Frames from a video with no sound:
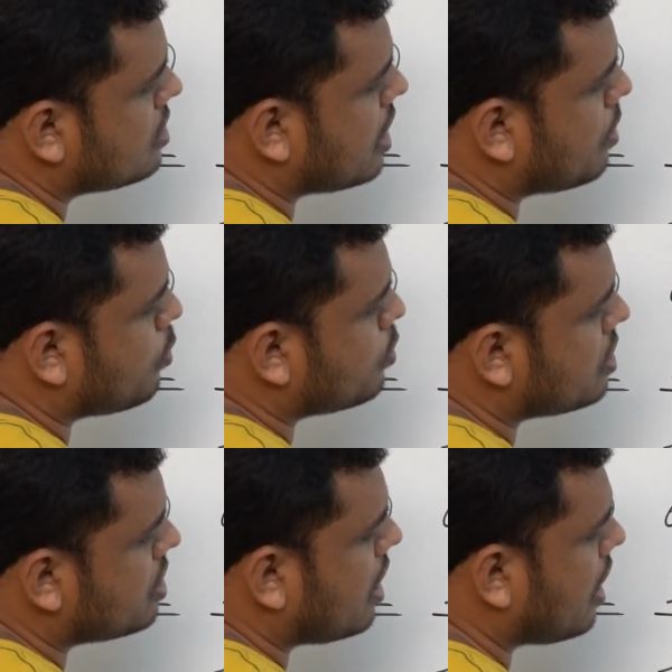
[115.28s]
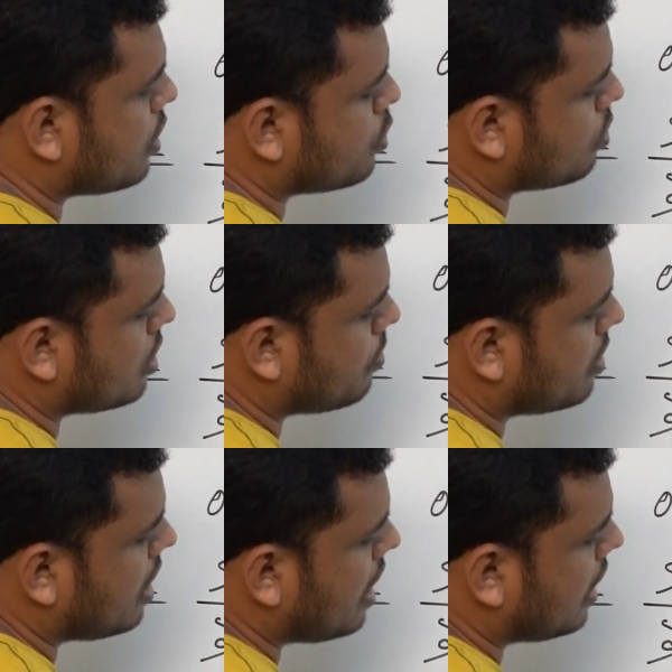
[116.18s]
চার পঁচিশে একশো তার
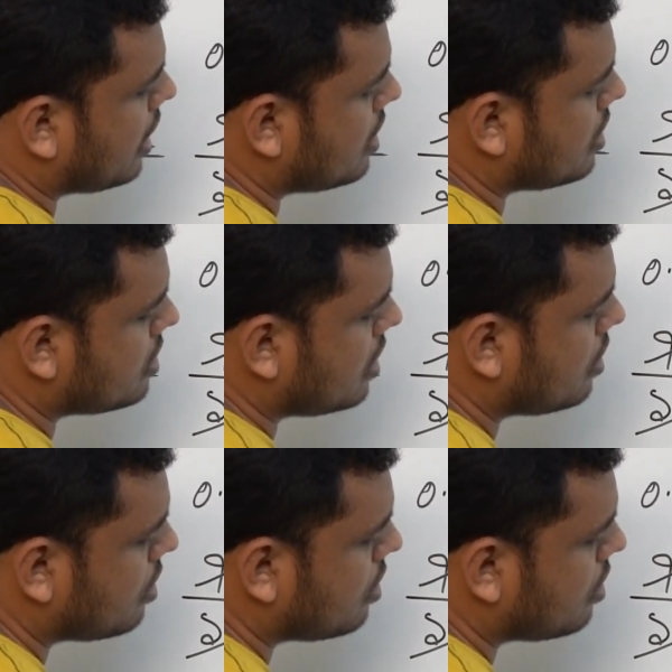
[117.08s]
মানে একের নিচে